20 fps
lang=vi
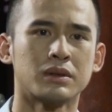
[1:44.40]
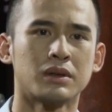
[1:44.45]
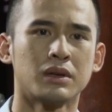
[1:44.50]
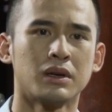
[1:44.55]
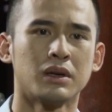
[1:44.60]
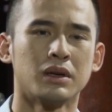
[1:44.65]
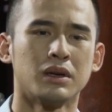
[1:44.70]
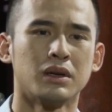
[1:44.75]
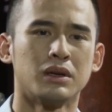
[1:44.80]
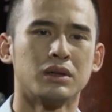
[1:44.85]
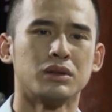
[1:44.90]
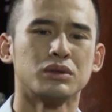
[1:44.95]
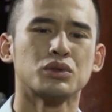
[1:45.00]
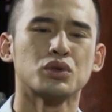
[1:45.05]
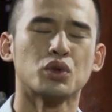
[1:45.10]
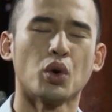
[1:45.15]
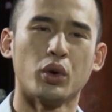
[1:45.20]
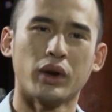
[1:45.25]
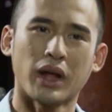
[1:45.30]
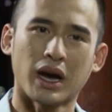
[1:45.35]
điêu đứng
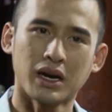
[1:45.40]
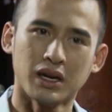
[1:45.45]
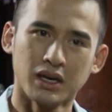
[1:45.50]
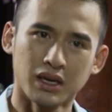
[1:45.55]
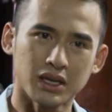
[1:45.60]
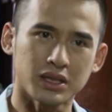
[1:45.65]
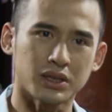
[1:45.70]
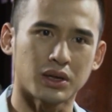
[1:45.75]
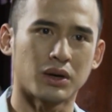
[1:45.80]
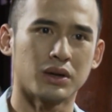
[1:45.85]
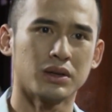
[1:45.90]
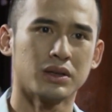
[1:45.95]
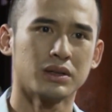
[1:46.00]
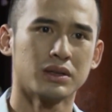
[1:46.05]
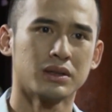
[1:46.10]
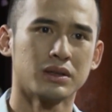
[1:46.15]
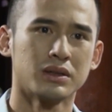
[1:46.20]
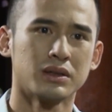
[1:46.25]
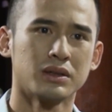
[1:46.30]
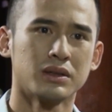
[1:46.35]
khi lâm vào cảnh
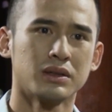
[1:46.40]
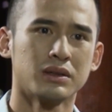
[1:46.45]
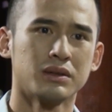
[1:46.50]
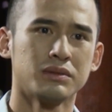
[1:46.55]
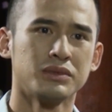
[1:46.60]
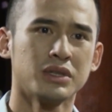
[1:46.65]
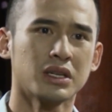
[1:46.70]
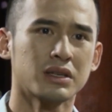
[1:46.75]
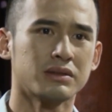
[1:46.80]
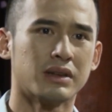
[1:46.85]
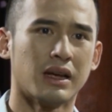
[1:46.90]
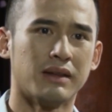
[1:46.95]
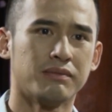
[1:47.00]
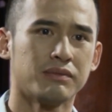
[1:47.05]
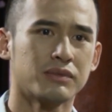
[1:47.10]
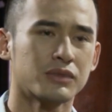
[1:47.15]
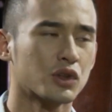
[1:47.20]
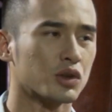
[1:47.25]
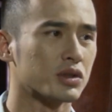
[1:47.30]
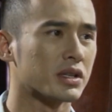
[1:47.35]
thù trong giặc ngoài.
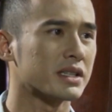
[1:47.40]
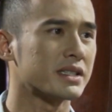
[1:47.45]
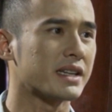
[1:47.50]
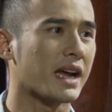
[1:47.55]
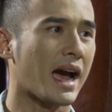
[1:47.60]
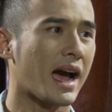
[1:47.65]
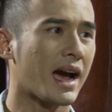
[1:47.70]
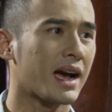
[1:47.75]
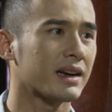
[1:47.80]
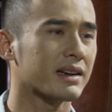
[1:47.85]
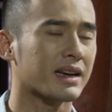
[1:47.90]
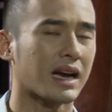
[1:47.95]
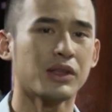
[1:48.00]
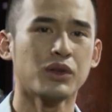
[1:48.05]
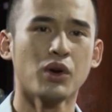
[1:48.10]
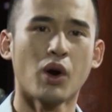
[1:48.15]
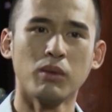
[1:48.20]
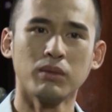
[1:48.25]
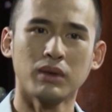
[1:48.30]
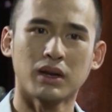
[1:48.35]
Mà kẻ chủ
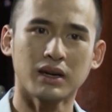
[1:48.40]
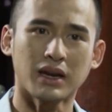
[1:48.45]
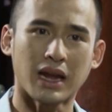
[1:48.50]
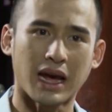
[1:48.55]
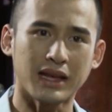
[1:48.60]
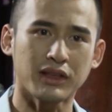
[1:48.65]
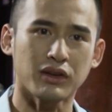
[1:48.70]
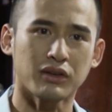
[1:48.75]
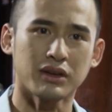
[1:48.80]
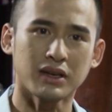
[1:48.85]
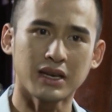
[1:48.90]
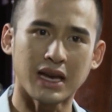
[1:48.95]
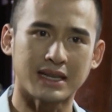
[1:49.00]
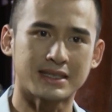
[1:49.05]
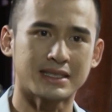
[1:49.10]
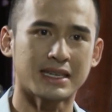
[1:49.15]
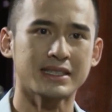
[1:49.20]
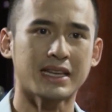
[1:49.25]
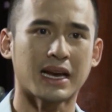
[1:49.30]
mưu không ai khác